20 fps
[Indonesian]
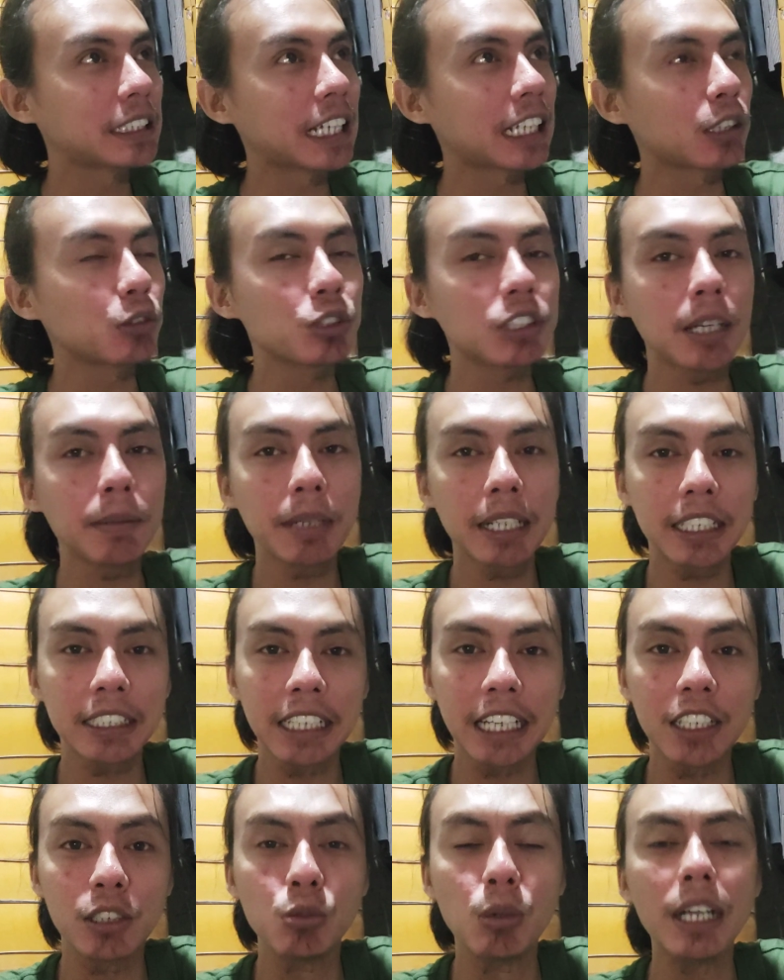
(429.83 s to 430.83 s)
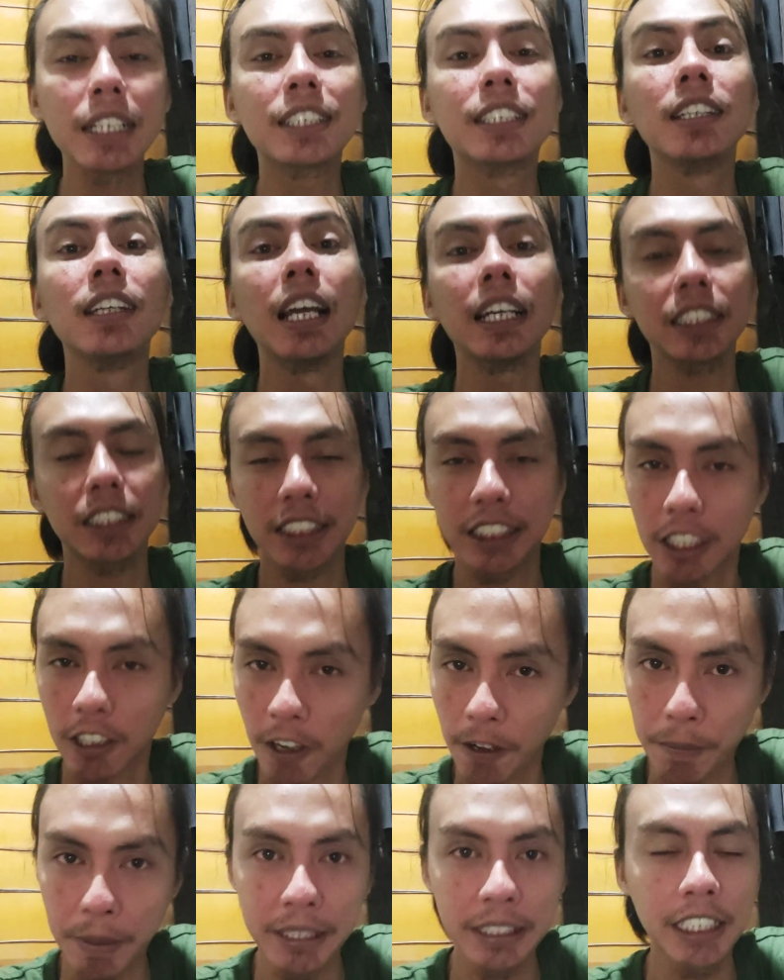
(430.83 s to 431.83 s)
satu sama dengan dua jelas
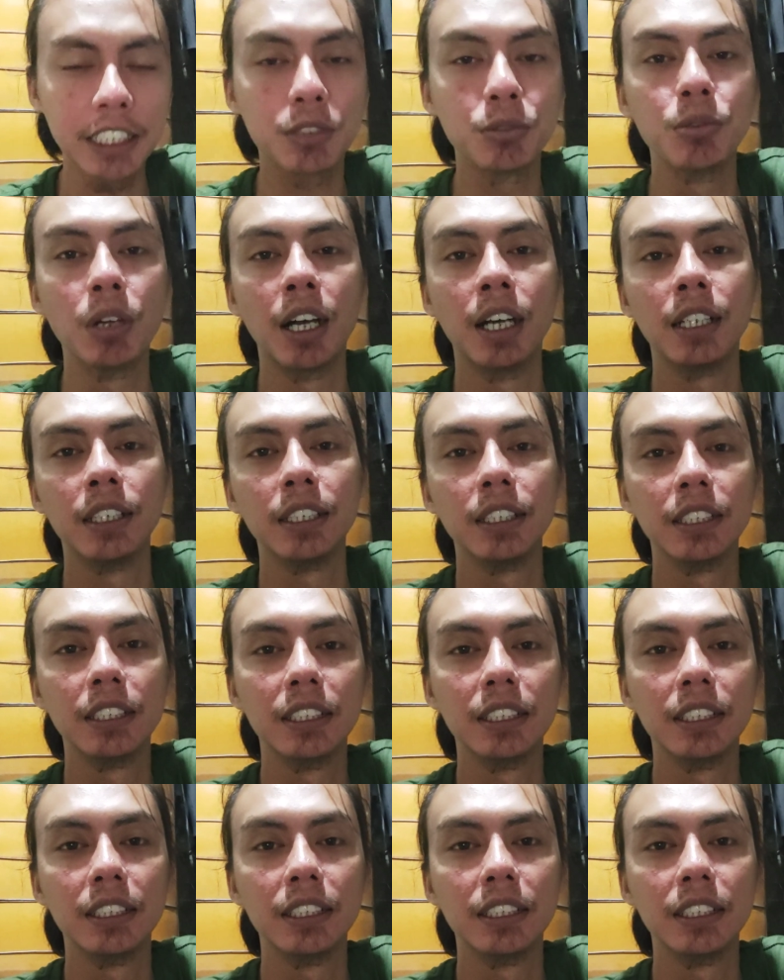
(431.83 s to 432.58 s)
jawabannya dua